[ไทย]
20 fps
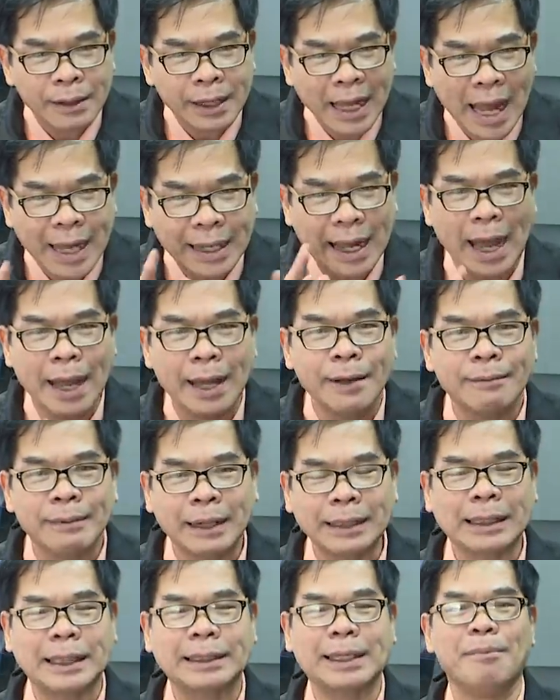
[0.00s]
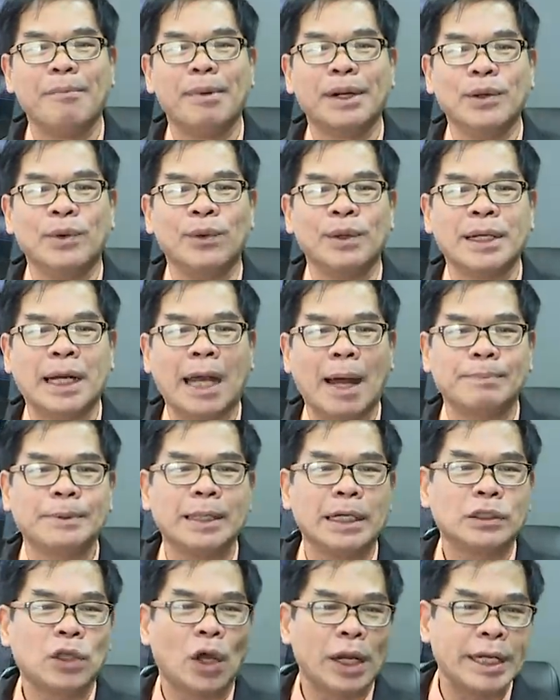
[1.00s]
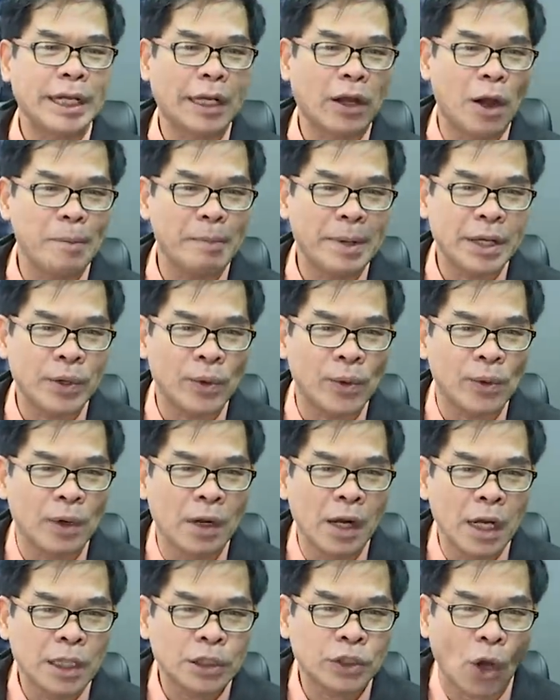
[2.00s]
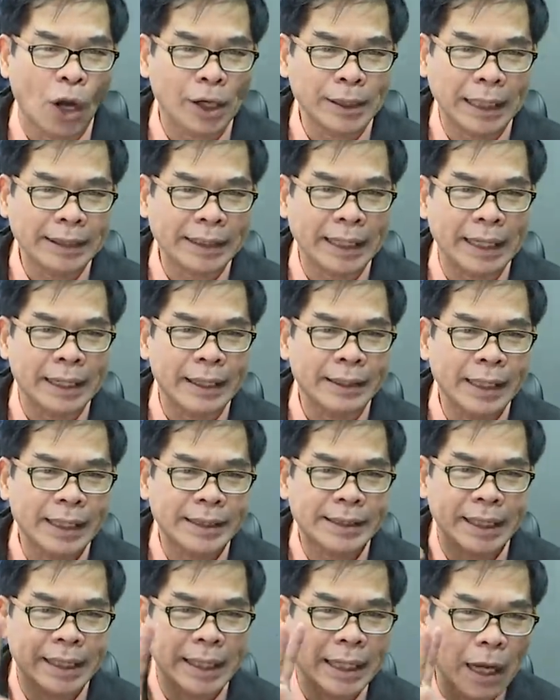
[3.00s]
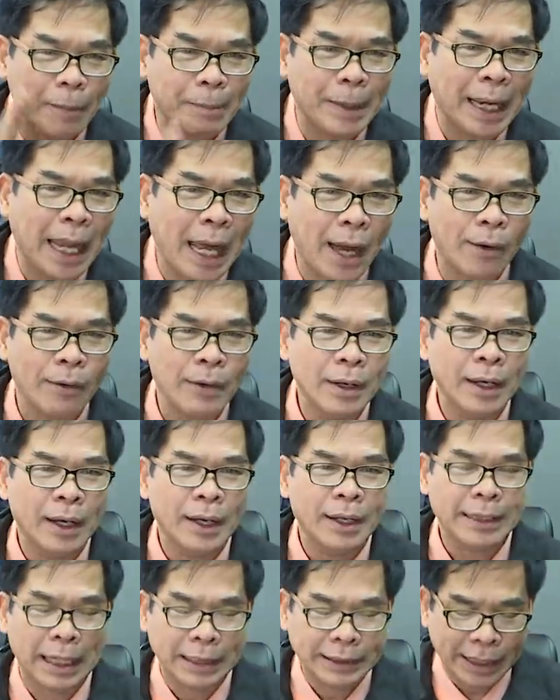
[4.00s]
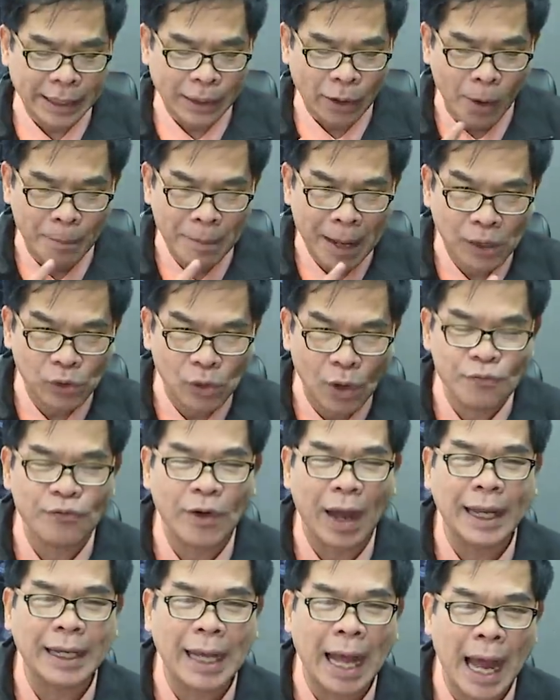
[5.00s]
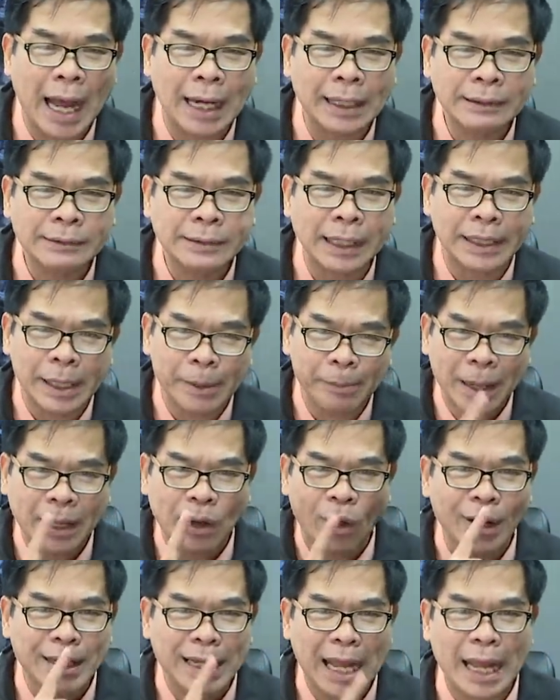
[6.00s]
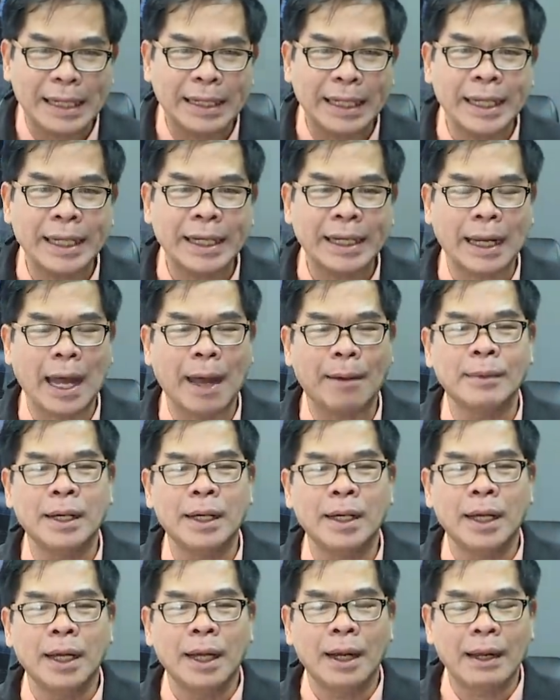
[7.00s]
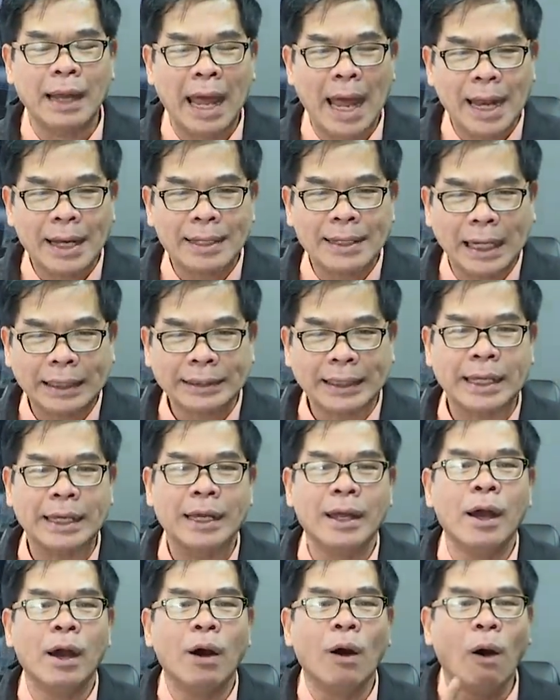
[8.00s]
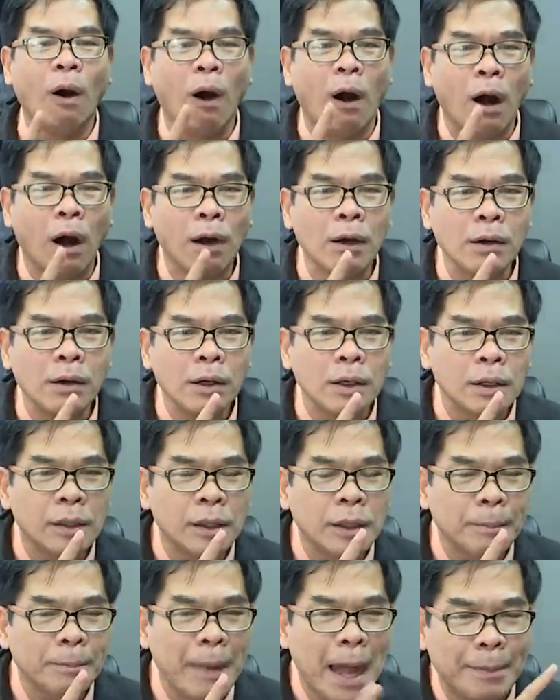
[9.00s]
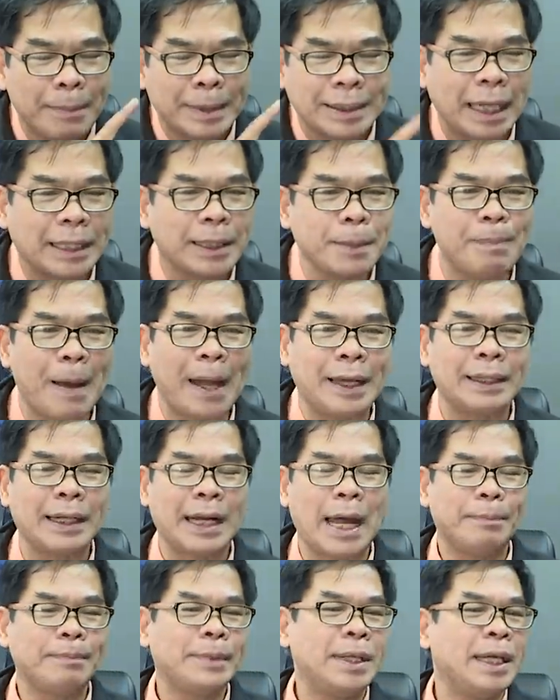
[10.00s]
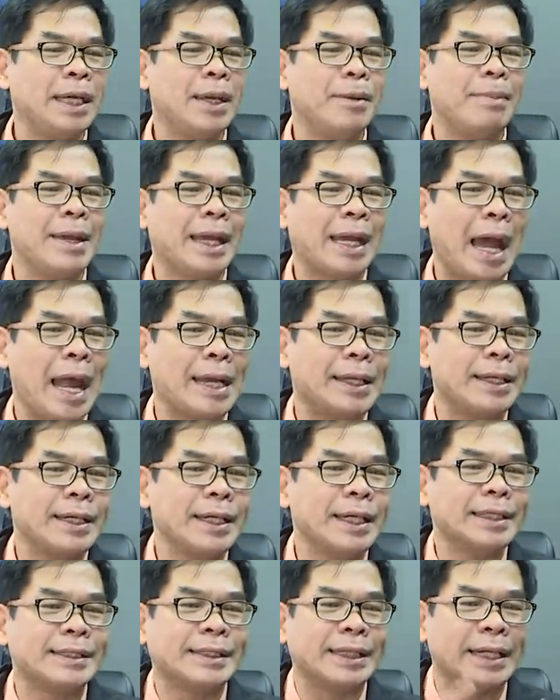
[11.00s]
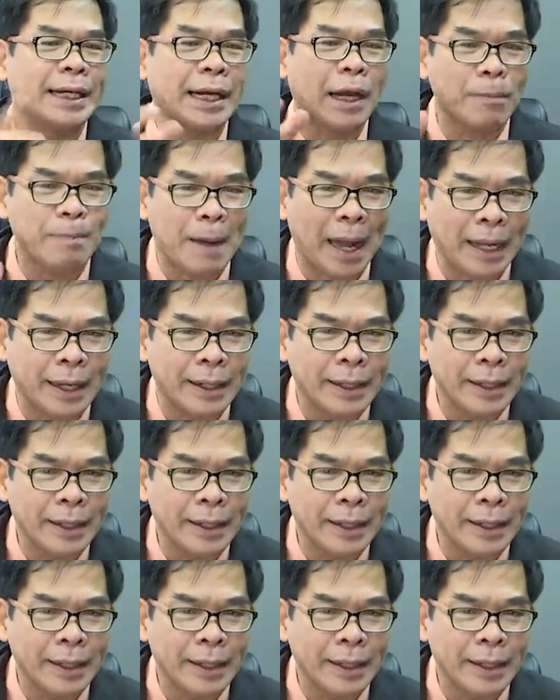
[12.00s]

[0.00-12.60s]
แก้ไขรัฐธรรมนูญนะครับซึ่งตอนนี้ก็มีอยู่สองยติที่เสนอเข้าไปแล้วยติของพรรคร่วมฝ่ายค้านเสนอไปก่อนหน้านี้นะครับและยติของพรรคประชาธิปัตย์นะครับที่มีการยื่นเสนอเข้าไป